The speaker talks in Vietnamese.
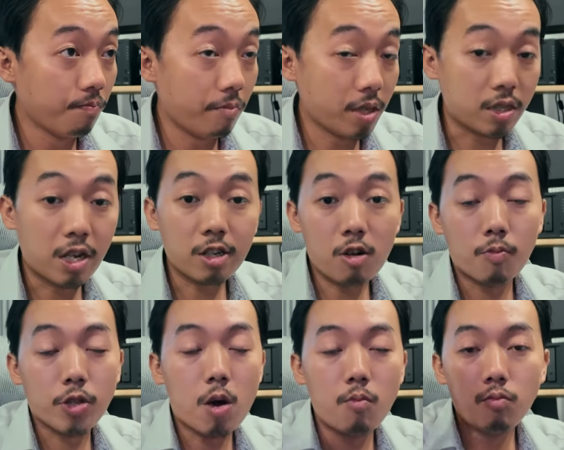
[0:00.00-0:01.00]
mà sân
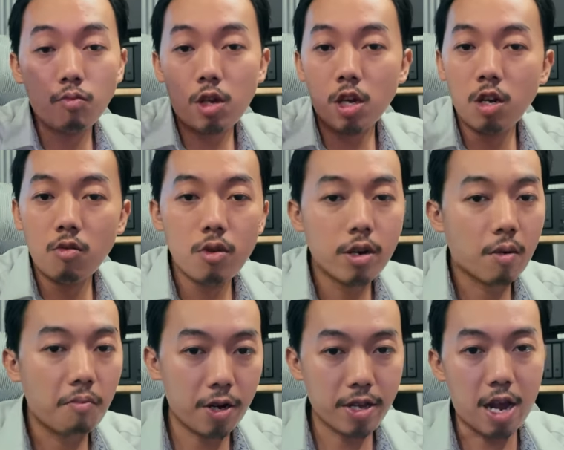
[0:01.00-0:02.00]
tổng thống cứ việc
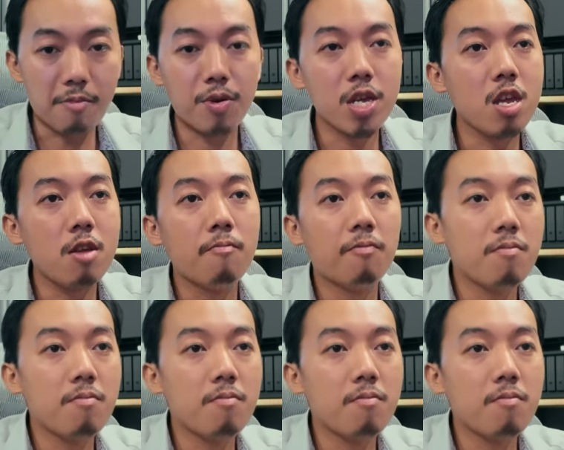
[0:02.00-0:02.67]
reflect IP